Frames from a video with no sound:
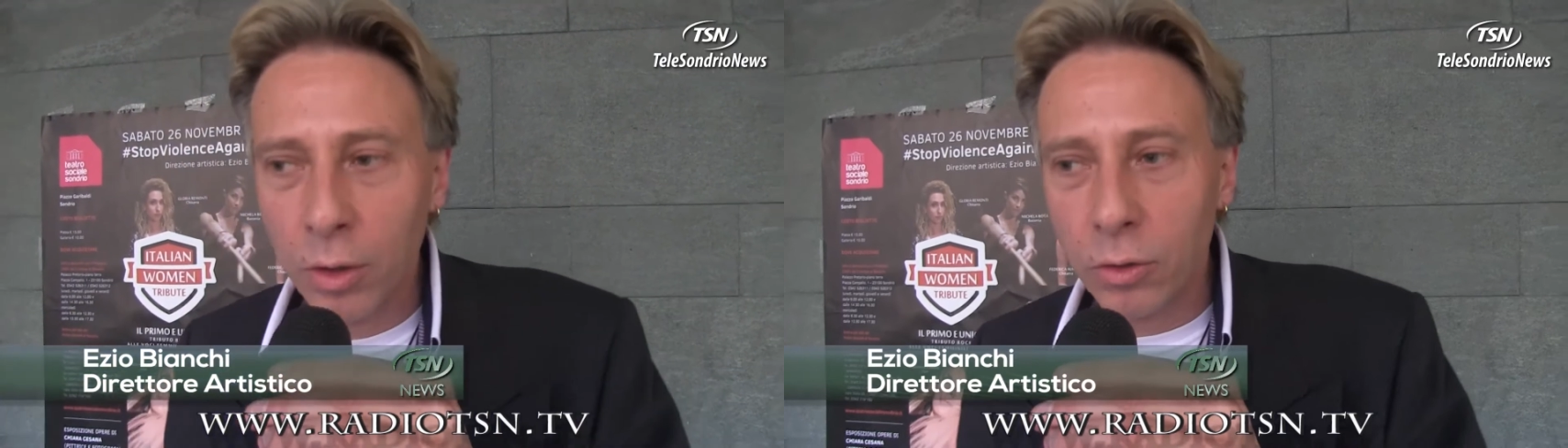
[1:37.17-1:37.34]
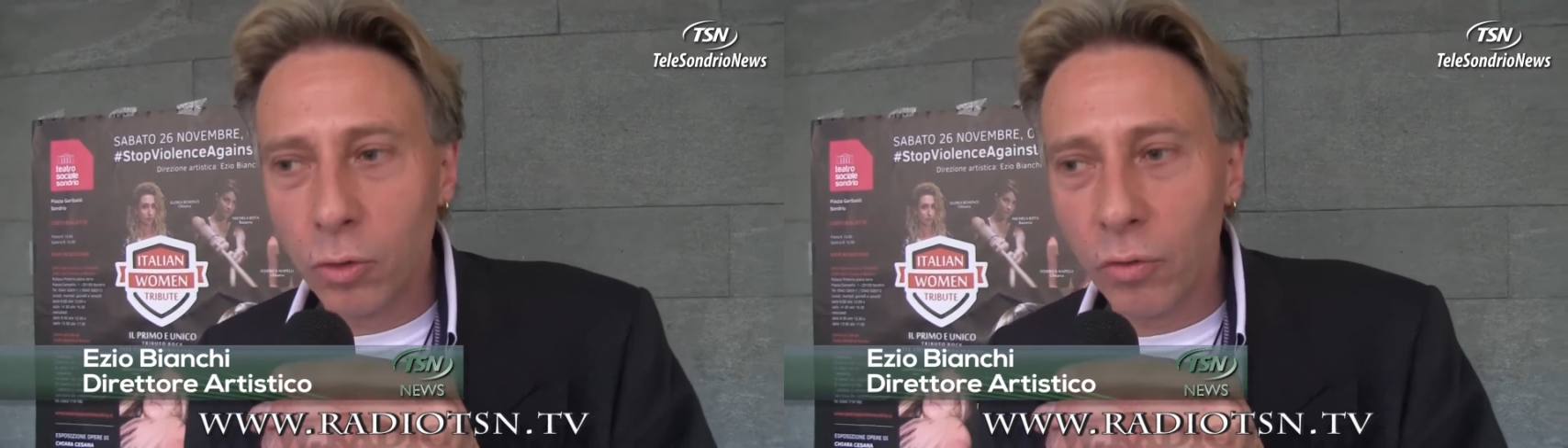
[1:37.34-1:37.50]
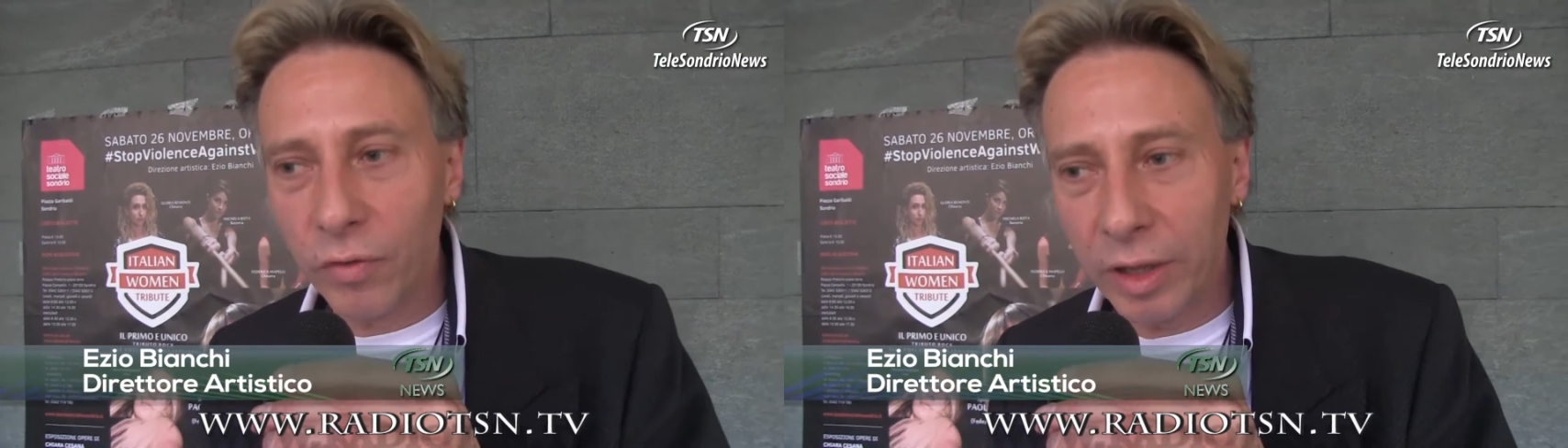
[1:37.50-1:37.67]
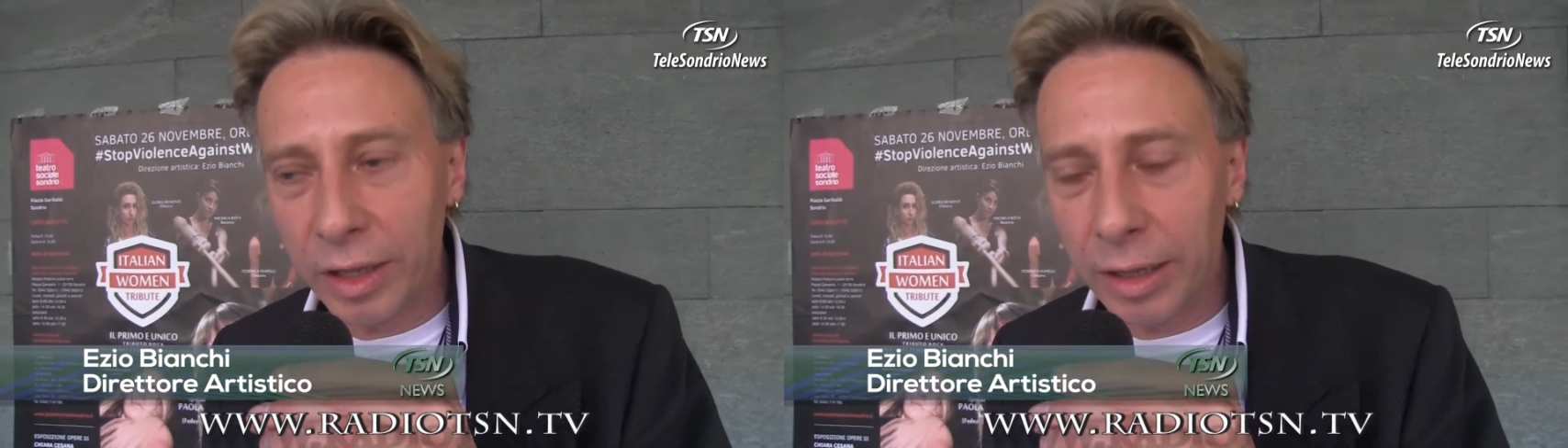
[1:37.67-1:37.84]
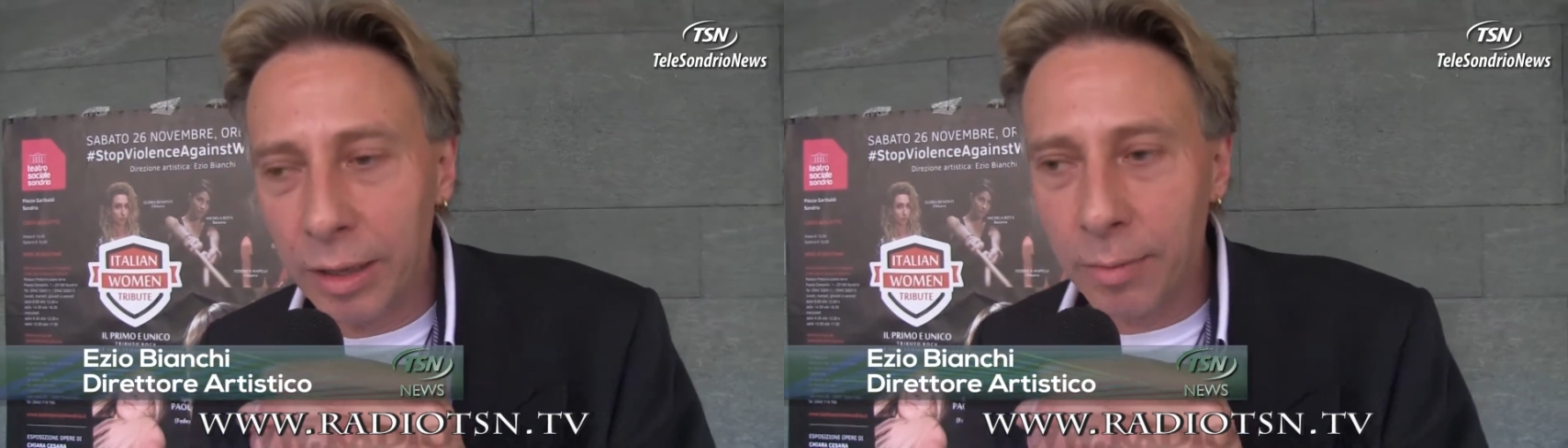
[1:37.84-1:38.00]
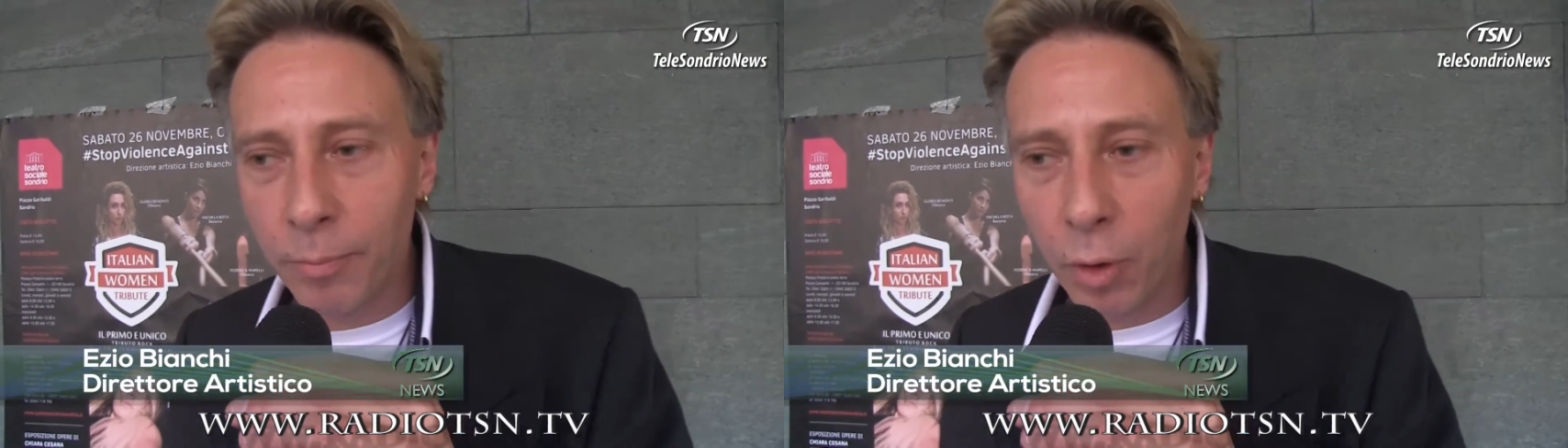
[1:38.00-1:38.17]

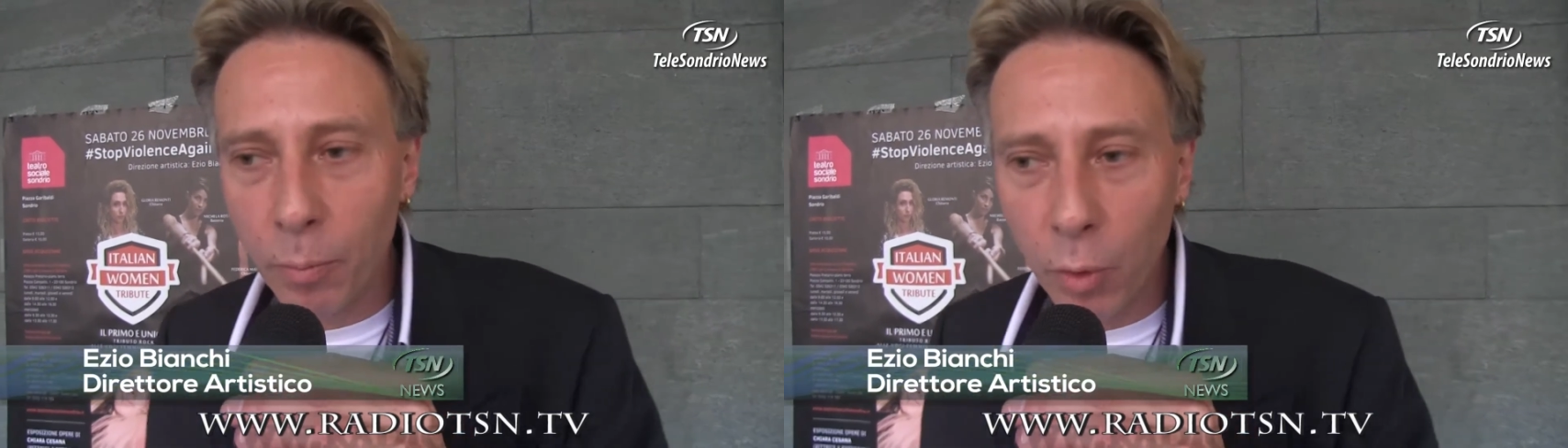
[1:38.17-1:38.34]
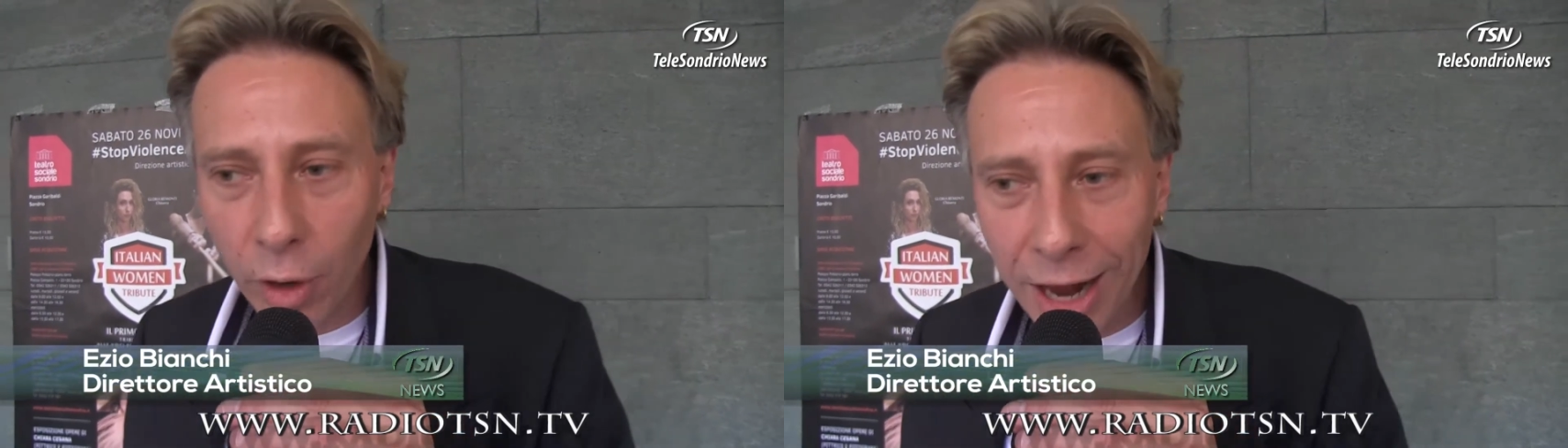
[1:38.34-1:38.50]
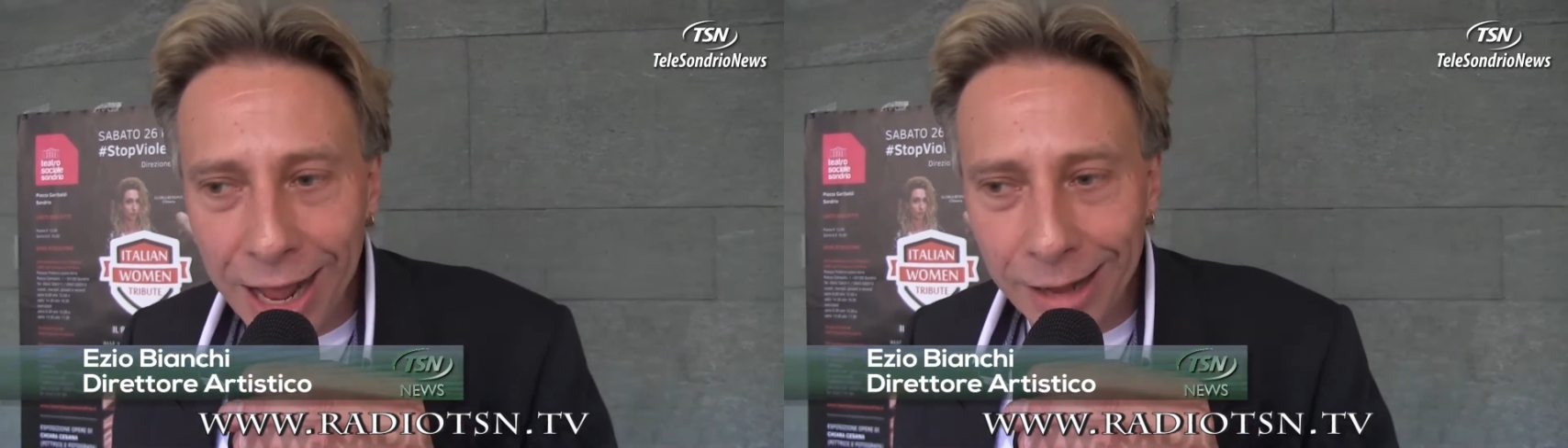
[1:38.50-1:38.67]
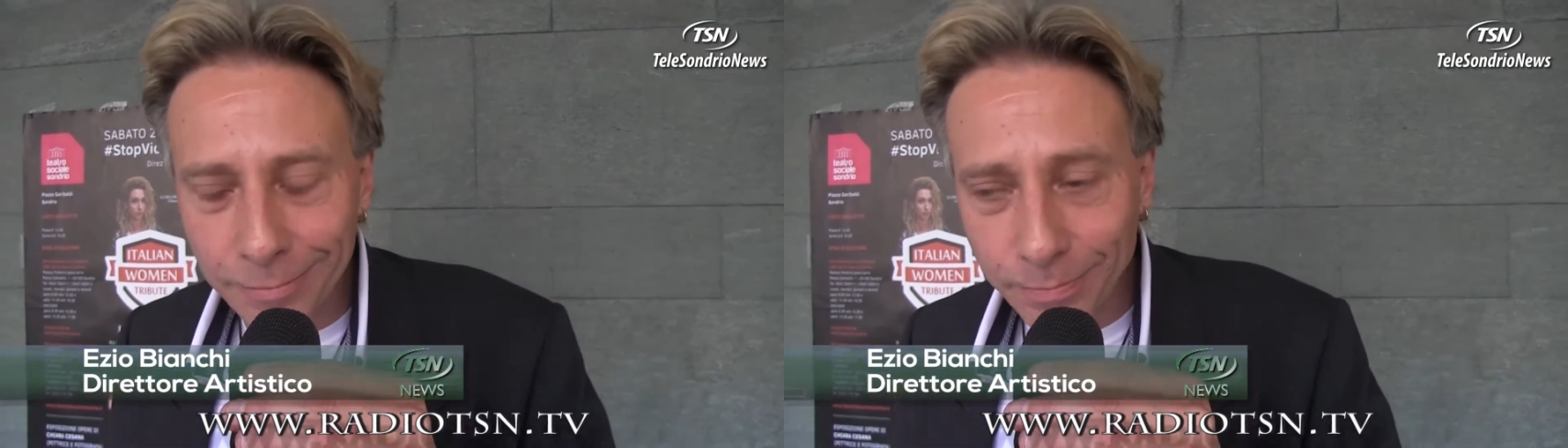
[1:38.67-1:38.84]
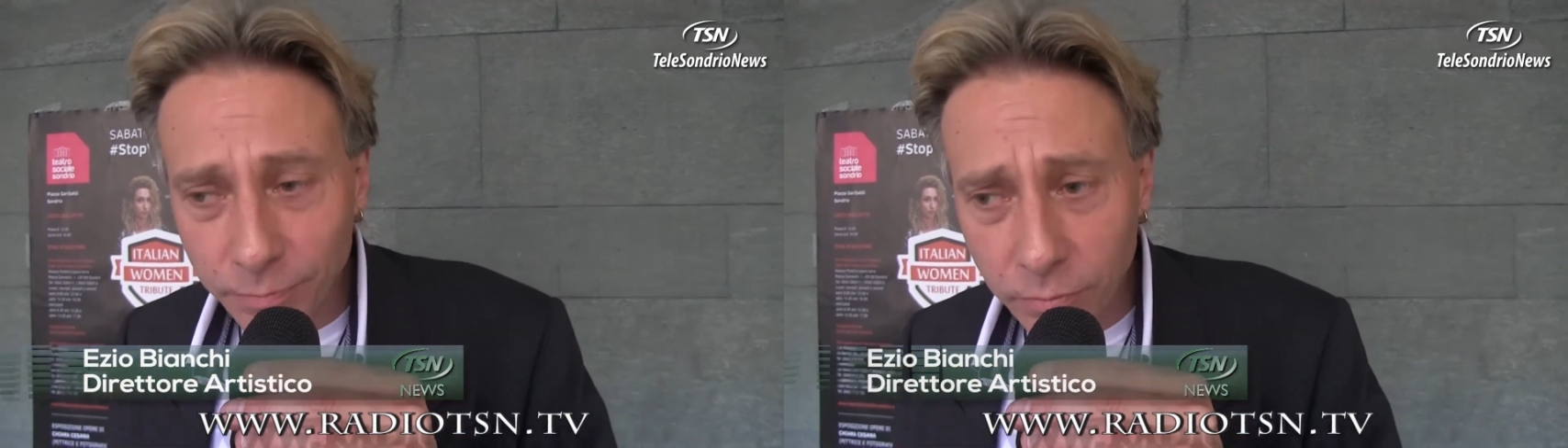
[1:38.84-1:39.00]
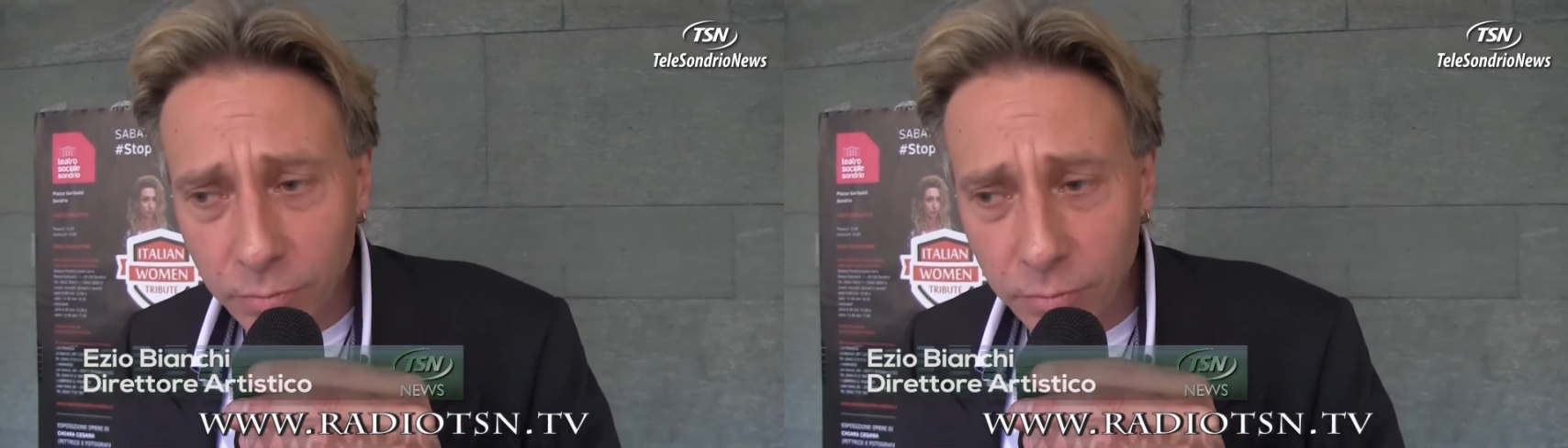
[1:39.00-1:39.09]
dove proporrà